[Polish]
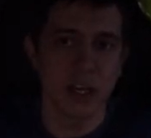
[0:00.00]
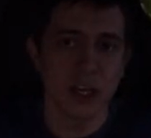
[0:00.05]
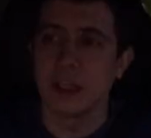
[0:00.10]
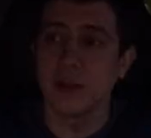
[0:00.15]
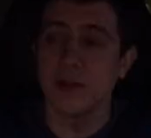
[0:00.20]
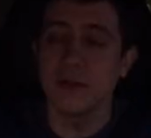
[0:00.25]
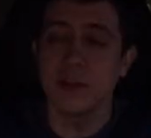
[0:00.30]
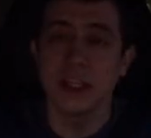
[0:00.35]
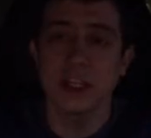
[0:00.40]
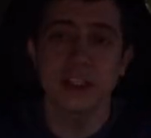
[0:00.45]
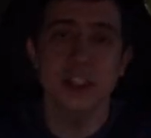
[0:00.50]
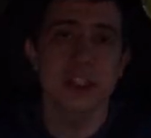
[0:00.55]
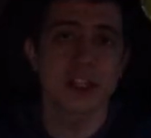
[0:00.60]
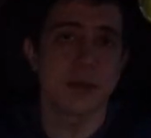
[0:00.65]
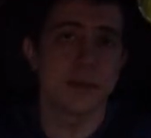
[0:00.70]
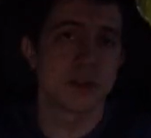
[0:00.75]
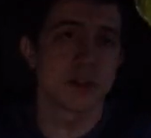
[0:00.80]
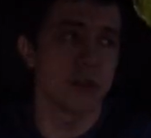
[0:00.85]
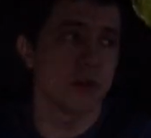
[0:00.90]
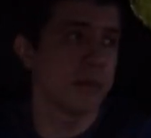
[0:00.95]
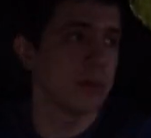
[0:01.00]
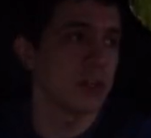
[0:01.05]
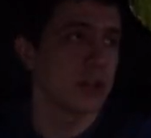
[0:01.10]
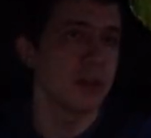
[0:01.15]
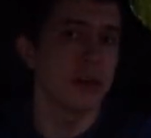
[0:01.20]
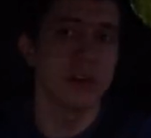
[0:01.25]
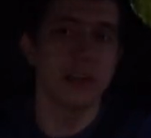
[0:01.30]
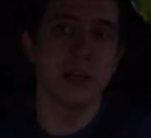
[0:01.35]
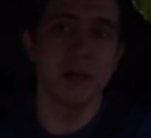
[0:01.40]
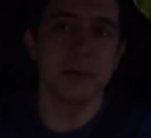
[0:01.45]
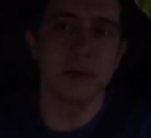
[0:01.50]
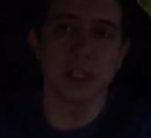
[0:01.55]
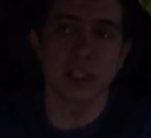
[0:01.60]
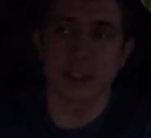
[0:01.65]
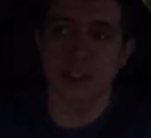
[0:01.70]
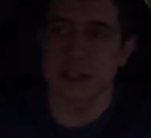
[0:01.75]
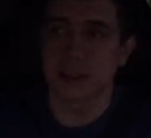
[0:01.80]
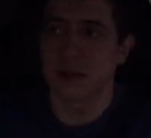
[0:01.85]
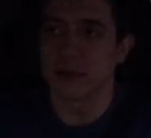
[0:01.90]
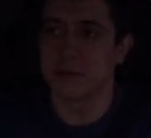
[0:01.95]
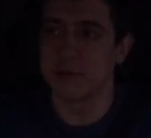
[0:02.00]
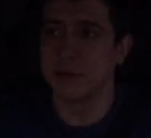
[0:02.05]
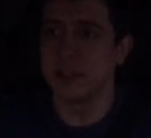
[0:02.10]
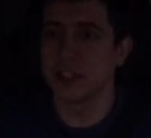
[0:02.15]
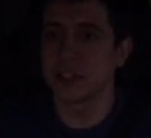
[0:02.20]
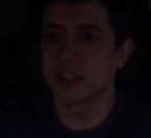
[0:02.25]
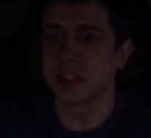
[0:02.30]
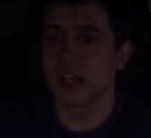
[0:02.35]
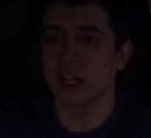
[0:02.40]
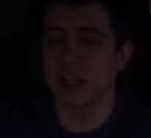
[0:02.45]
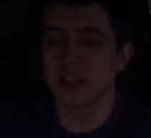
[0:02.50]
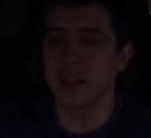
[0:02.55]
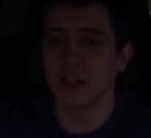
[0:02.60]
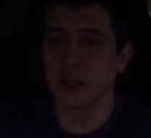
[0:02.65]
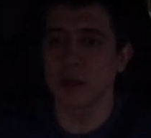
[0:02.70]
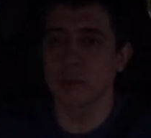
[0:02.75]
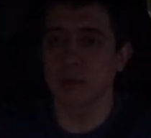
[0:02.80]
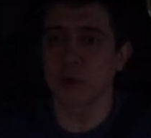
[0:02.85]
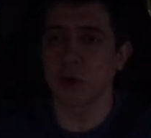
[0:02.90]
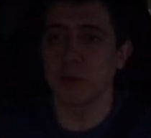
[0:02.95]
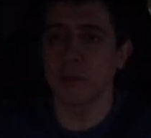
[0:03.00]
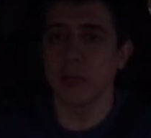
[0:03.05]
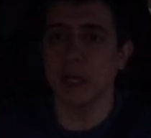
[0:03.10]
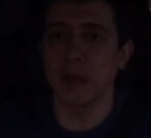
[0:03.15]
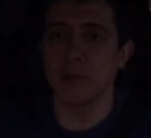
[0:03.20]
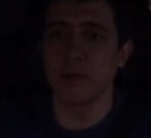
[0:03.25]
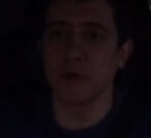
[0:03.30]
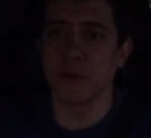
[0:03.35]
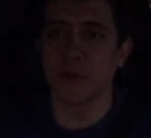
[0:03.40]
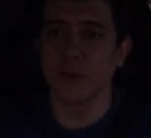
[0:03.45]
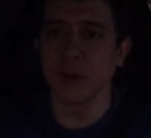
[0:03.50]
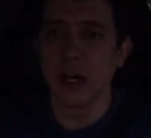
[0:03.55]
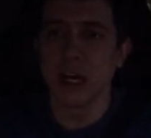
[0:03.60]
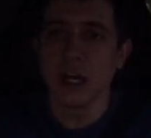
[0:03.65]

i wjeżdżam sobie do Niemiec bez żadnych problemów